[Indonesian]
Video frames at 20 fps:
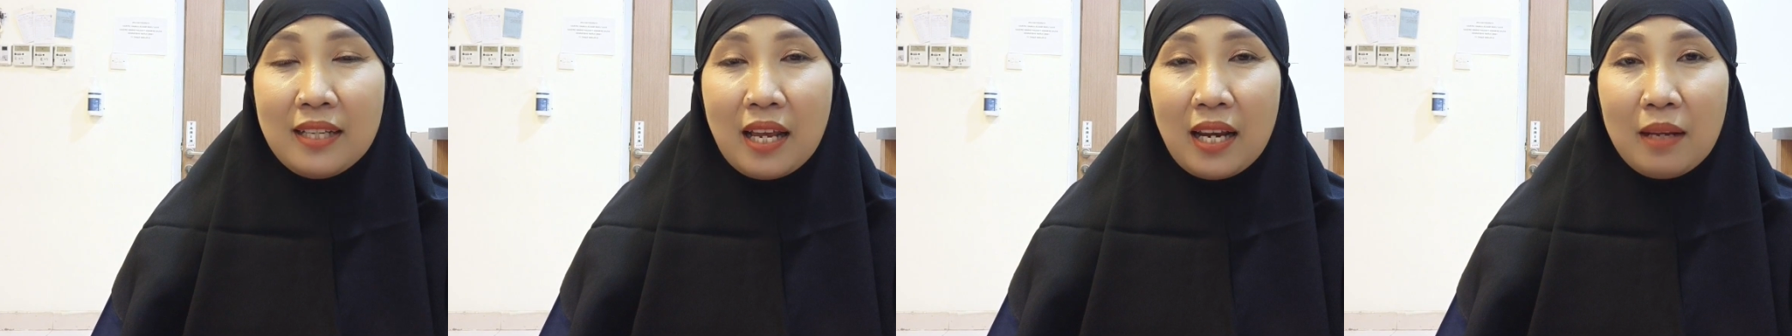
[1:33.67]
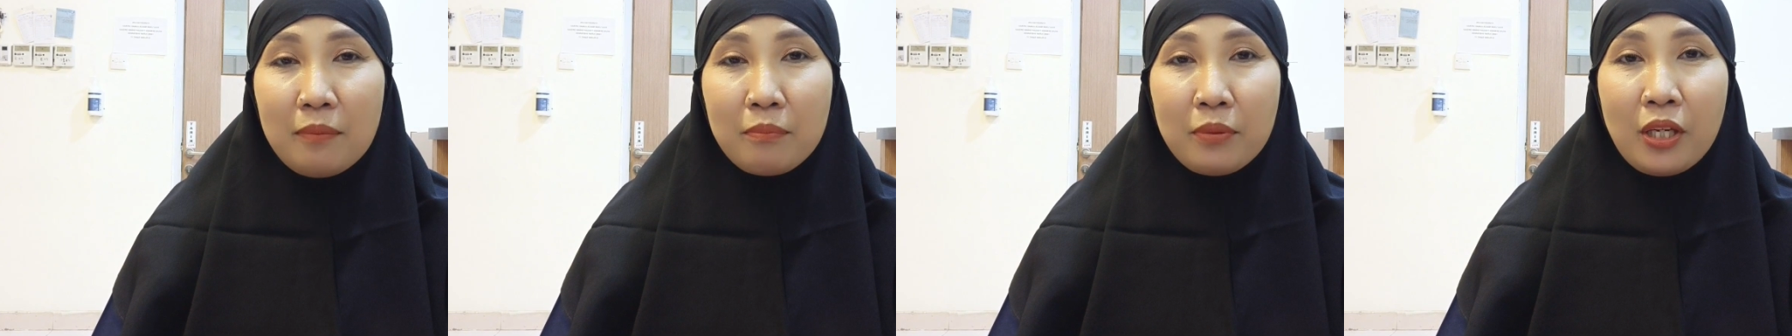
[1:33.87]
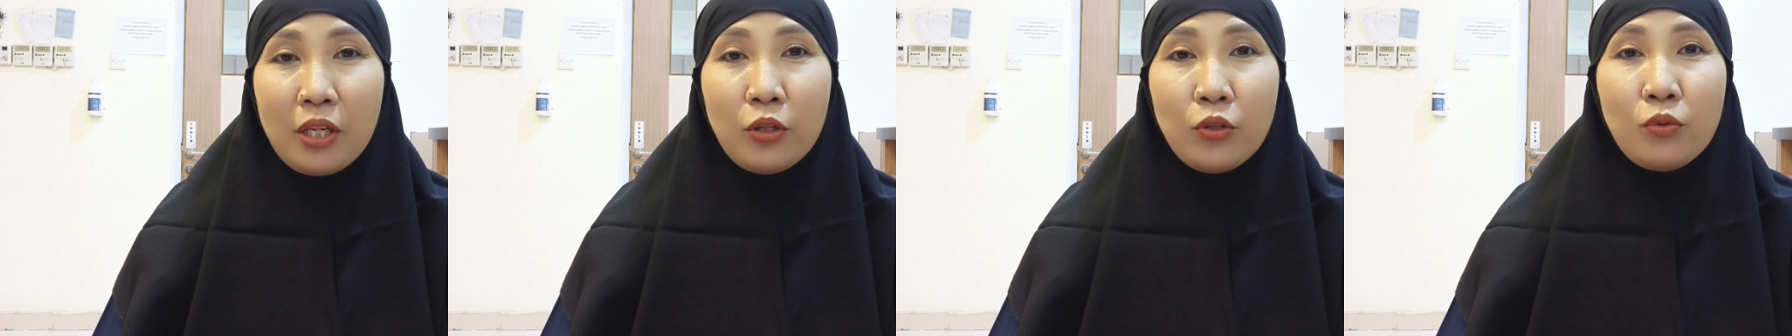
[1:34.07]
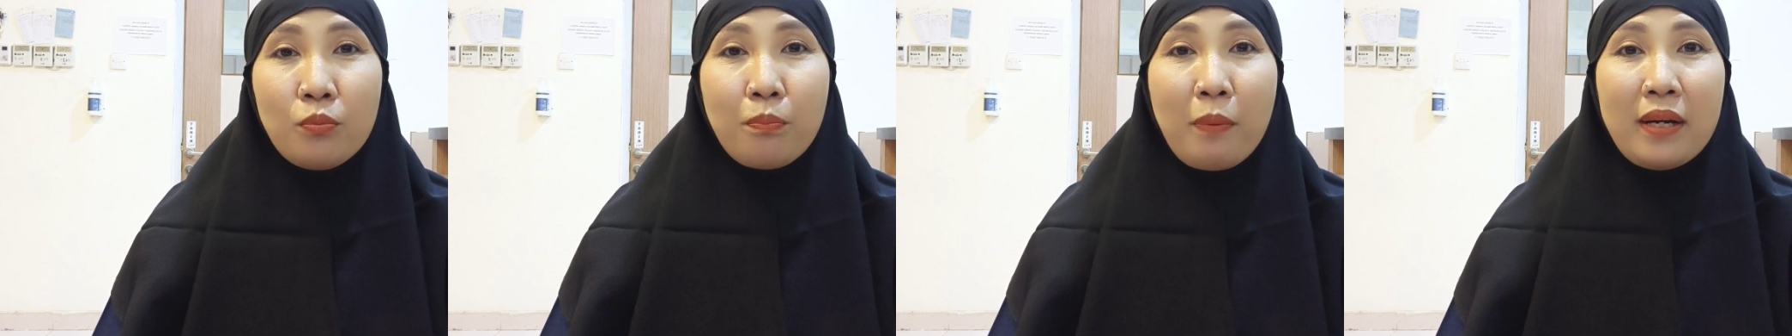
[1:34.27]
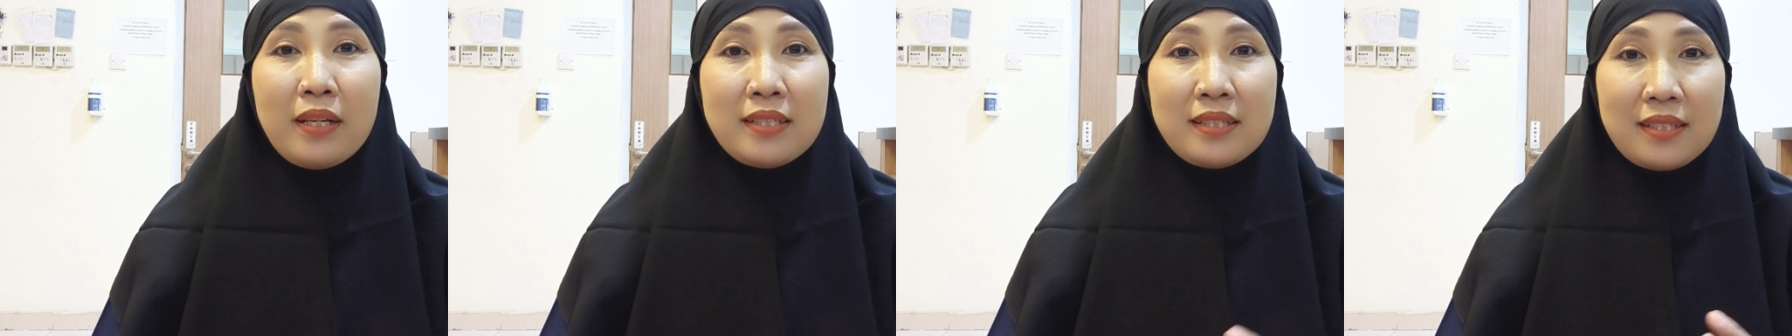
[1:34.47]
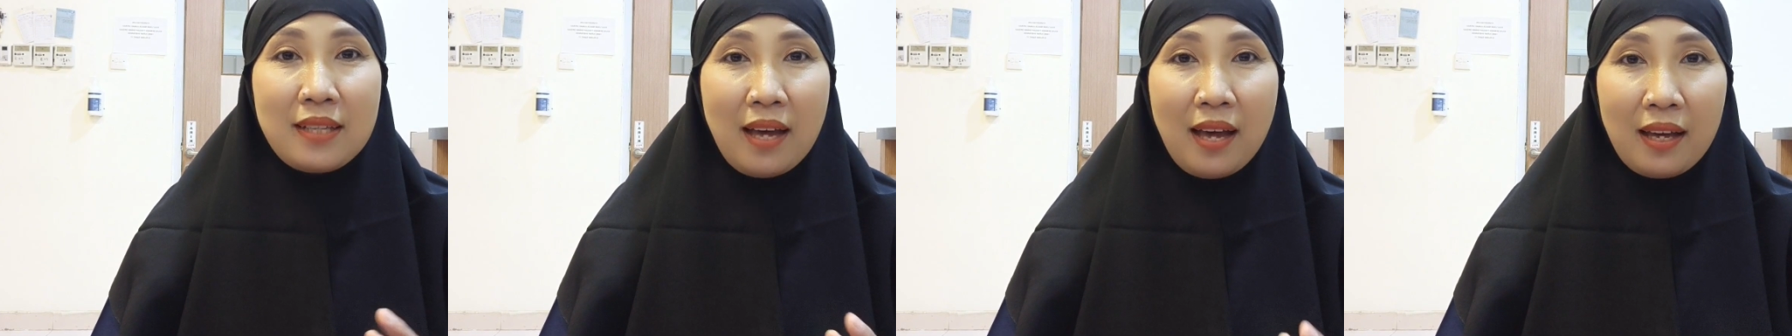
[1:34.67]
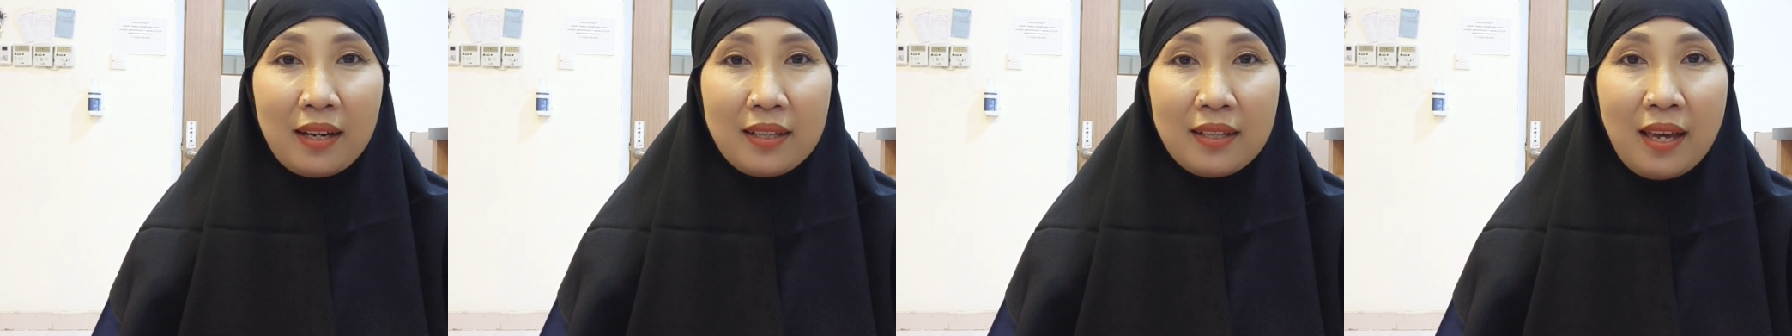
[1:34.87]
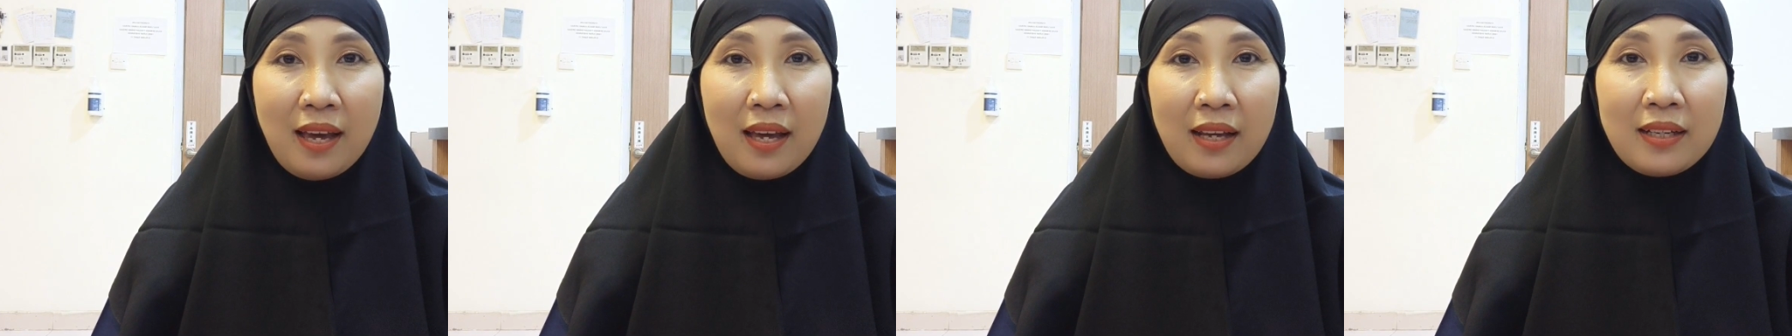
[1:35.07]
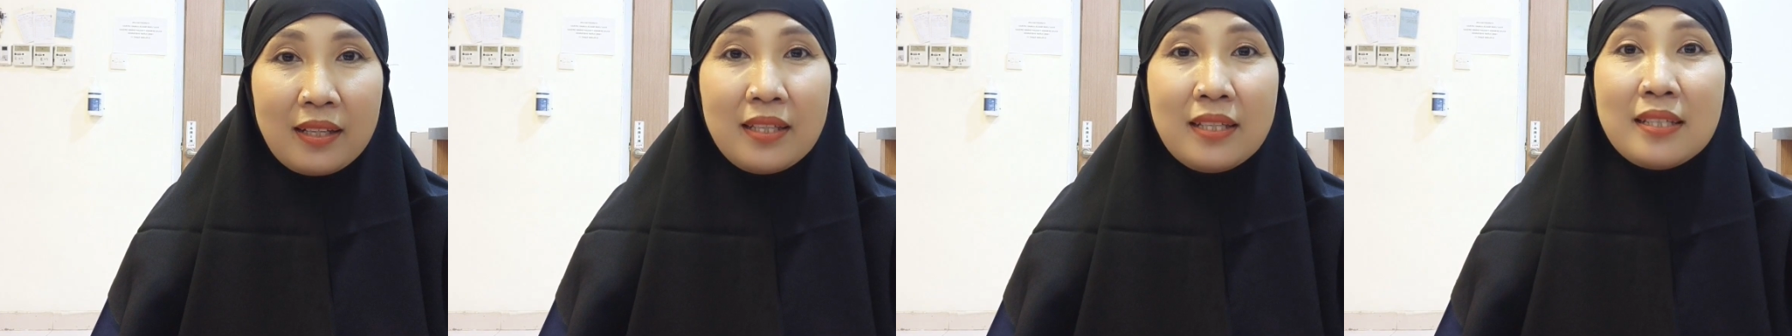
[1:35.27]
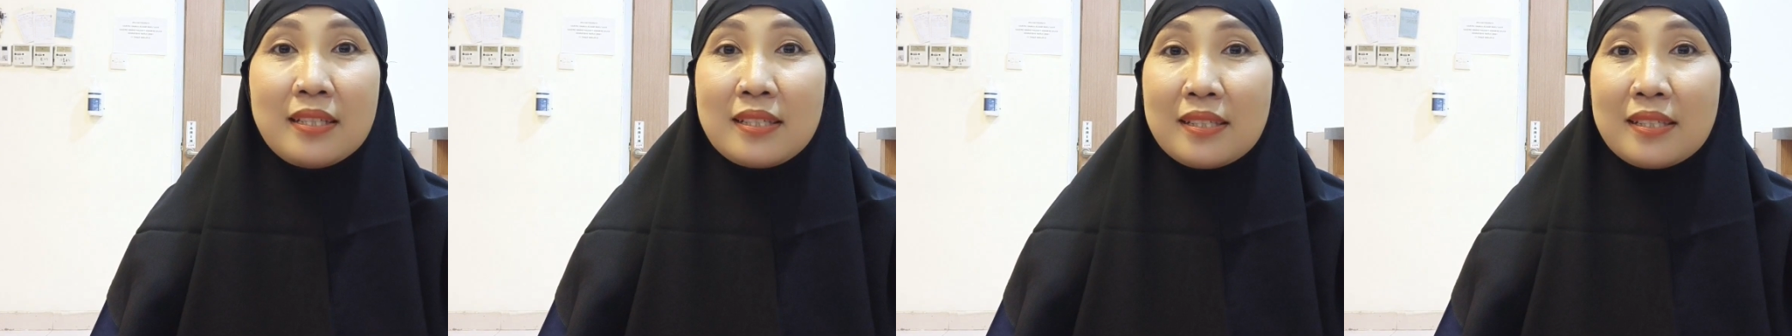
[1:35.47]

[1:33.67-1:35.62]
dalam kehidupan sehari-hari